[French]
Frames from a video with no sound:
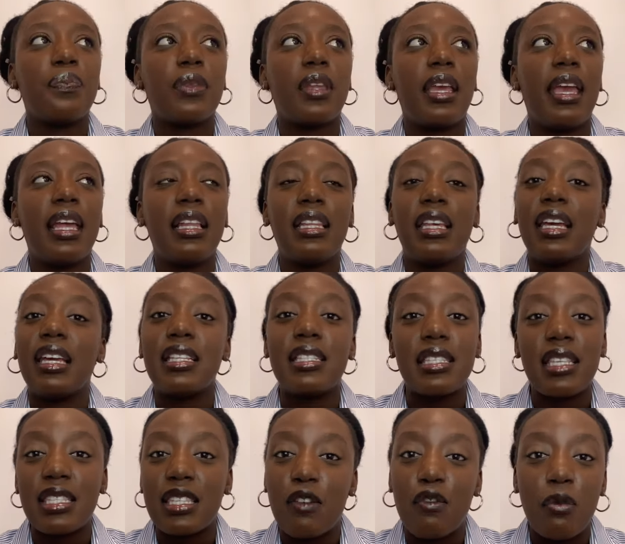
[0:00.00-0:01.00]
Être chrétien,
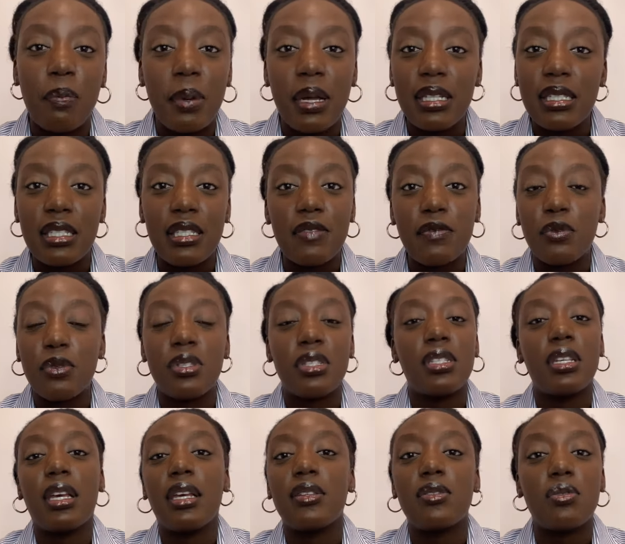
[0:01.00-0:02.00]
ça ne veut pas dire il faut
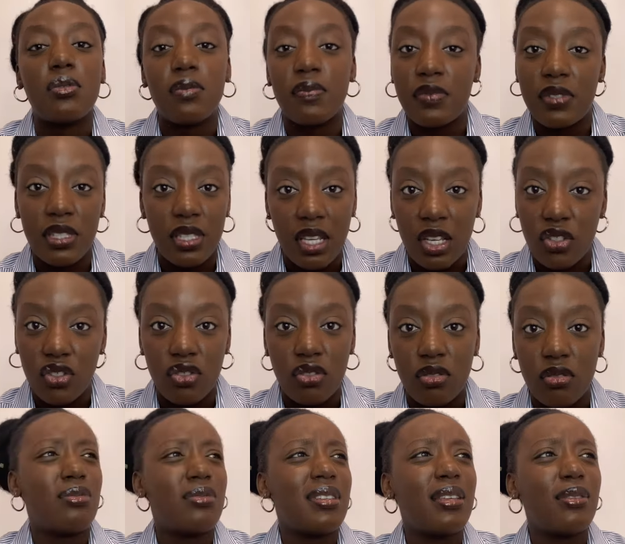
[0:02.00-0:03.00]
serrer son visage.
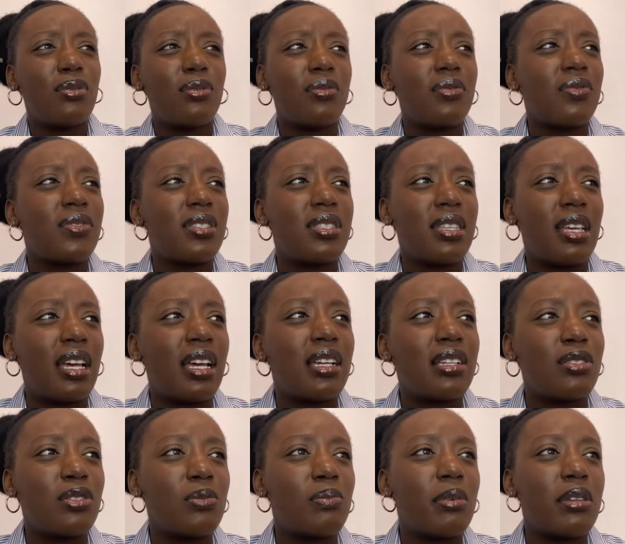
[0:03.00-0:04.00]
Tu sais ton visage,
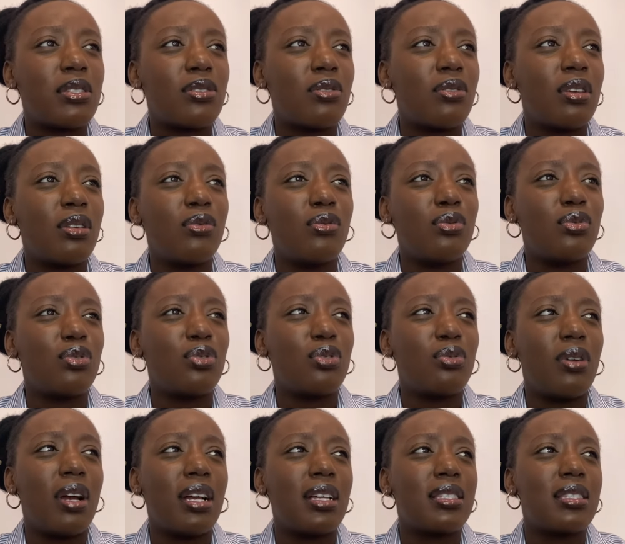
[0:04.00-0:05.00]
juste parce que, écoute, tu
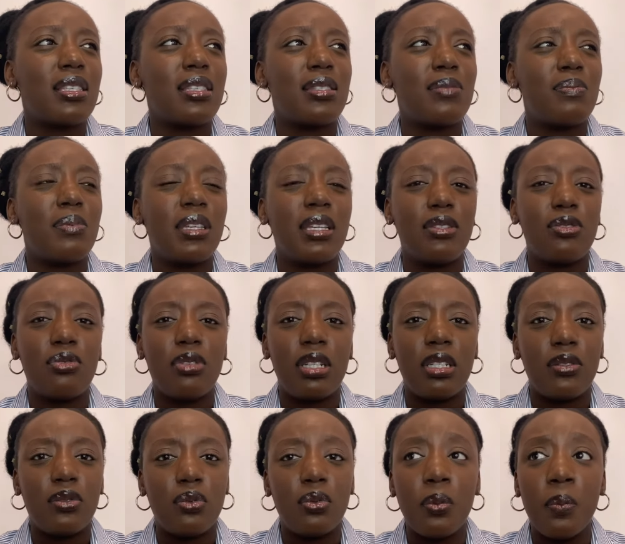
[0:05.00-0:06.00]
dois rester spirituel
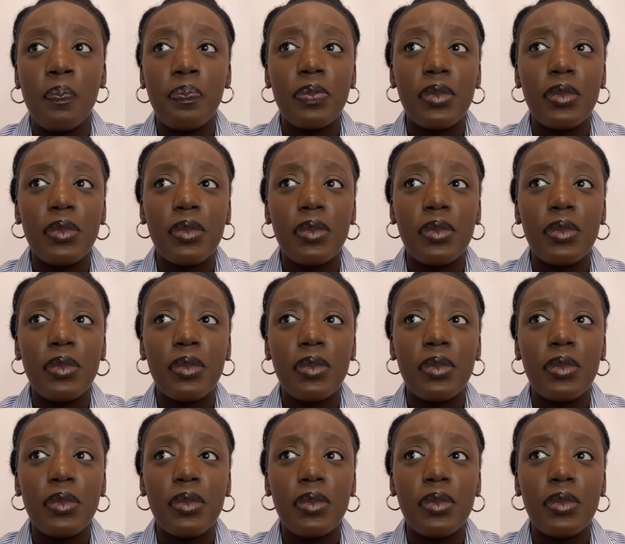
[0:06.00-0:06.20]
et tout.